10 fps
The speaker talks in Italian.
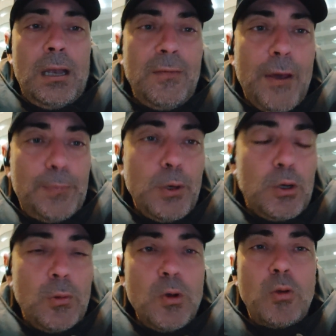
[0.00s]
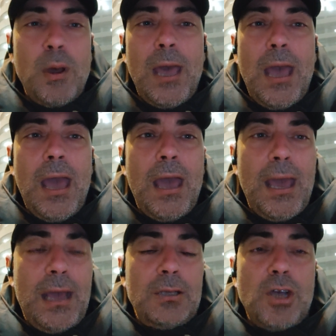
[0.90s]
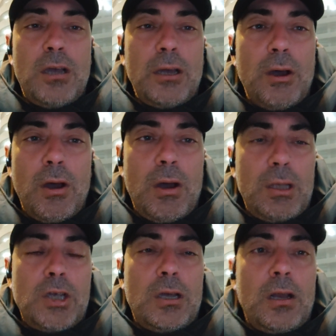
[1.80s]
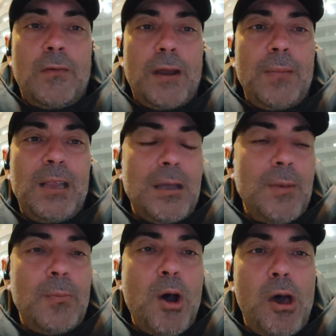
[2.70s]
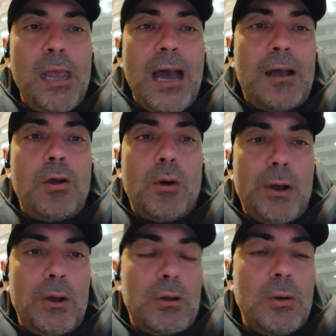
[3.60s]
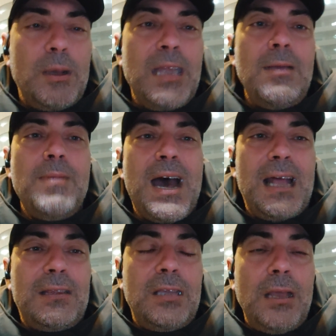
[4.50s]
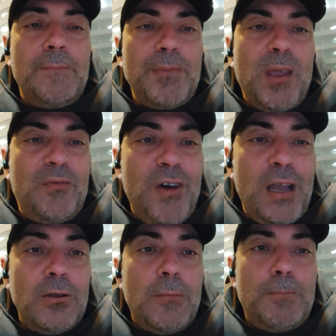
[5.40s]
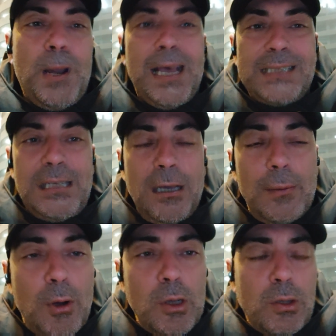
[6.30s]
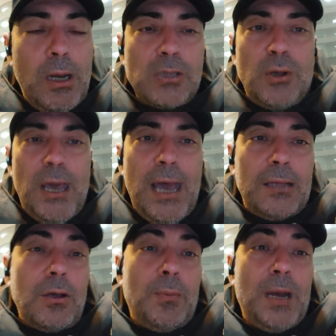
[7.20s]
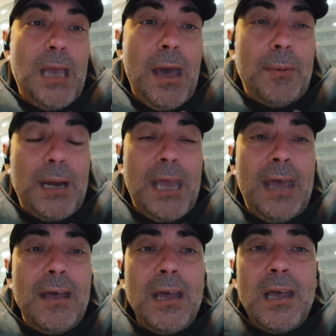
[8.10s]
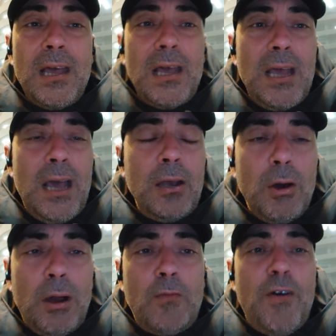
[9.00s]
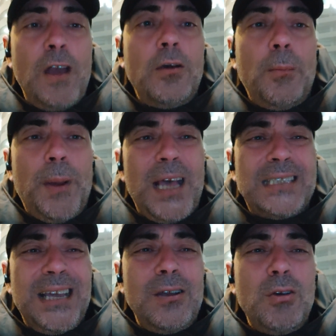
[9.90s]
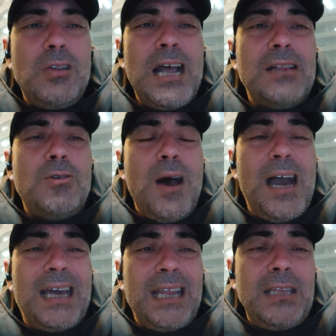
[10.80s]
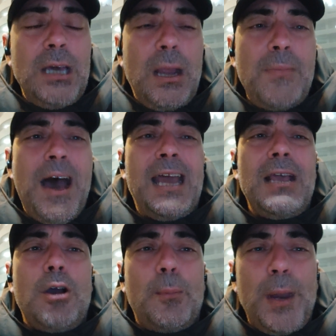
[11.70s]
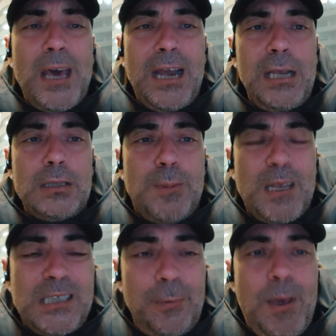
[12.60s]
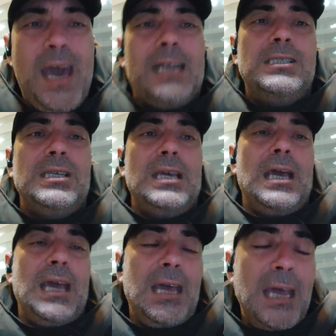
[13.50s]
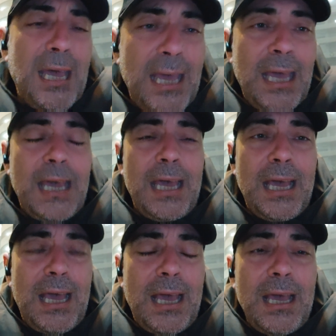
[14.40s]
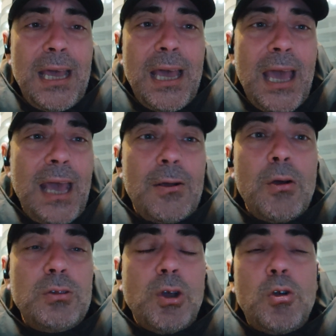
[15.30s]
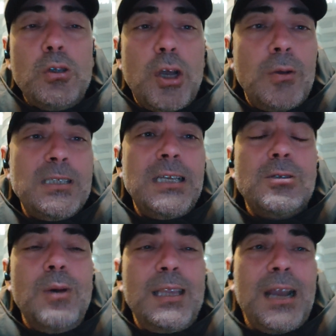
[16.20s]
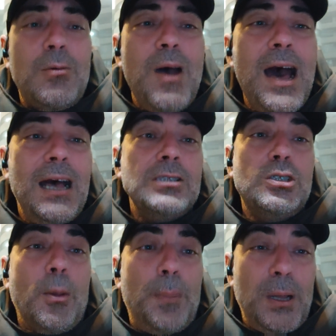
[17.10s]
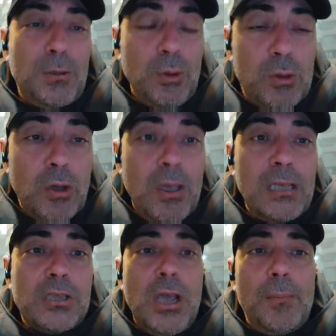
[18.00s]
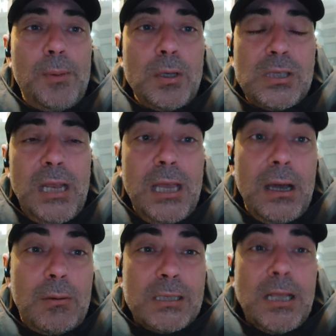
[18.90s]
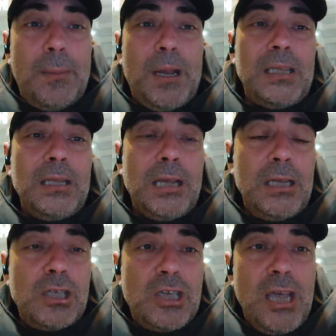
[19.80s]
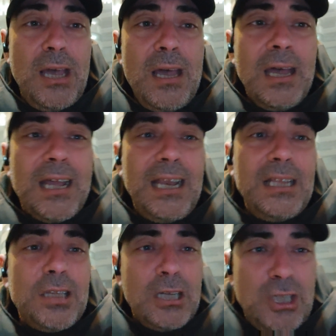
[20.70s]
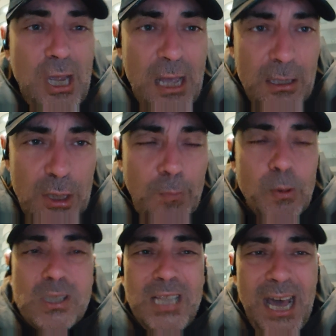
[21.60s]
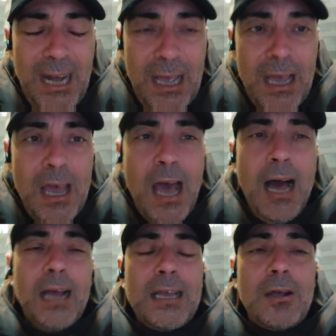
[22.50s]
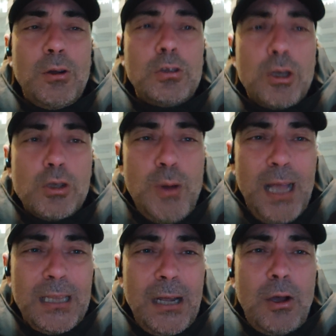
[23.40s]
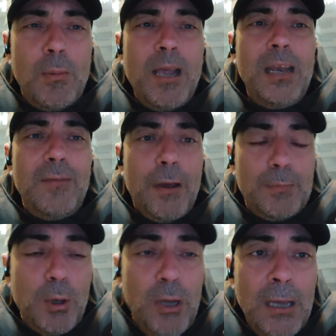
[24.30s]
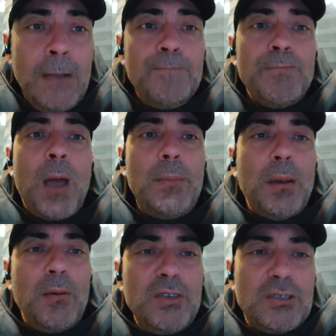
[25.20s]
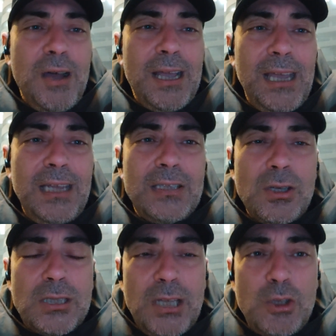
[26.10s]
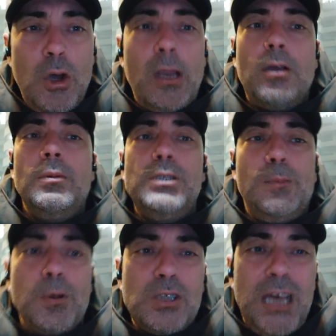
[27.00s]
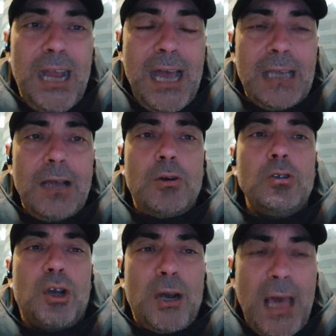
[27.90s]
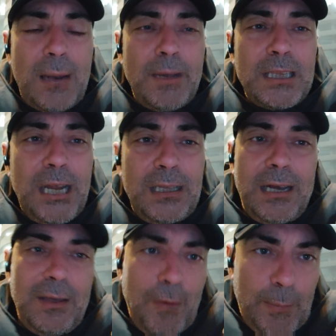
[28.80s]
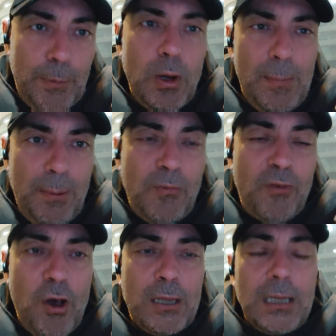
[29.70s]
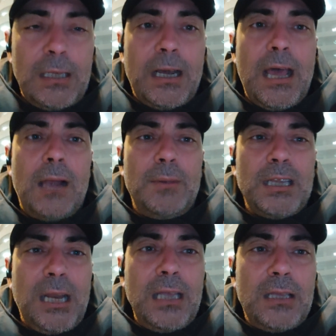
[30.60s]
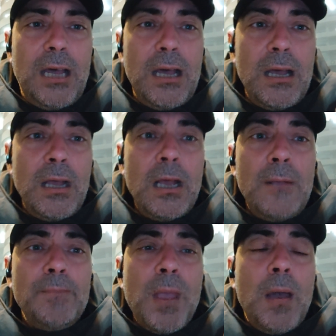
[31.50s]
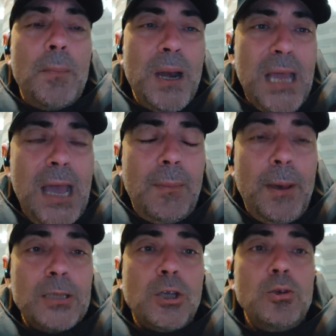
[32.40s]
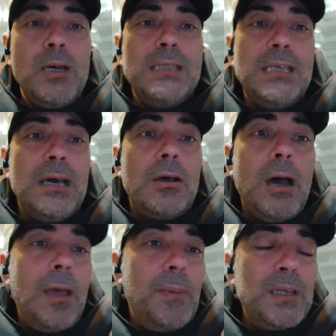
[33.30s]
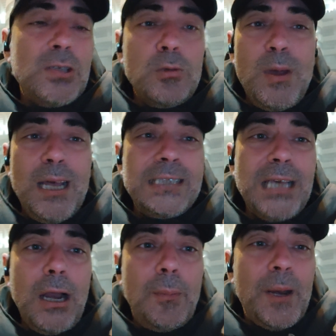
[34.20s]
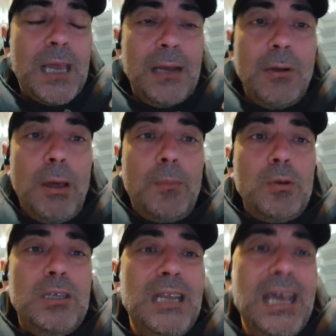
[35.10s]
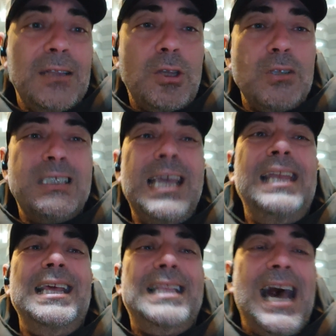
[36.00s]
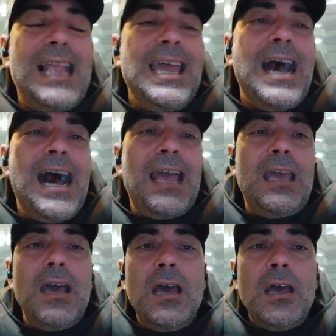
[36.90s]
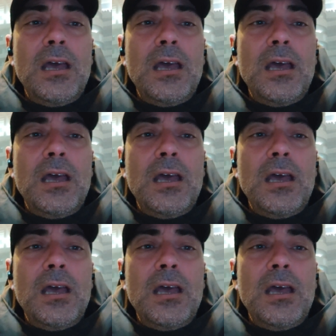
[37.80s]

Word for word: Liverpool comunque giocano, giocano veramente a memoria, corrono come dei matti e fanno un pressing molto ragionato. Perché? Perché loro fanno un pressing non tanto a aggredire ma a ricoprire gli spazi persi e, e con, contro queste squadre qua soprattutto in Champions League questa partita dice che l'Inter c'è, ci può stare anche contro squadre come Liverpool Abbiamo visto anche inizio stagione come ci può stare anche contro il Real Madrid, il Liverpool è più forte del Real Madrid, perché hai perso 2-0? Hai perso 2-0 perché non la butti dentro. Se in Italia hai